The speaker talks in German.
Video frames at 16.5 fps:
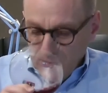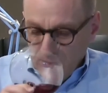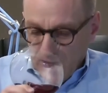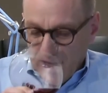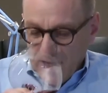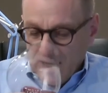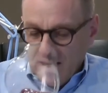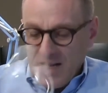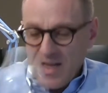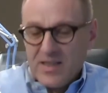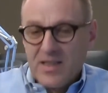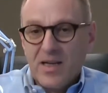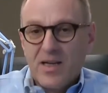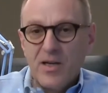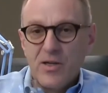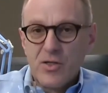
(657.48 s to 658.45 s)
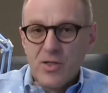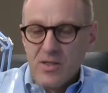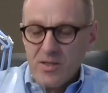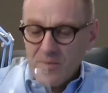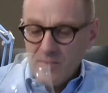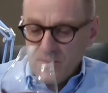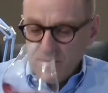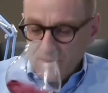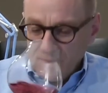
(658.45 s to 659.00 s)
Eingelegte
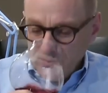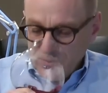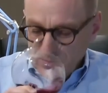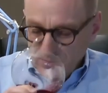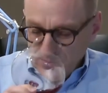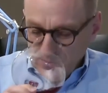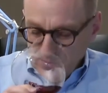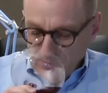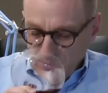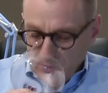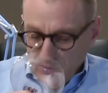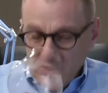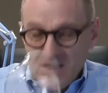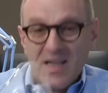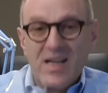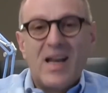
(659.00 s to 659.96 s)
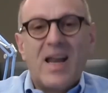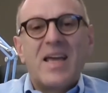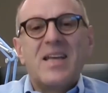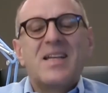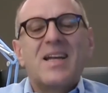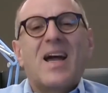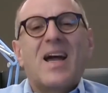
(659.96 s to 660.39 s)
Kirschen, und so eine leicht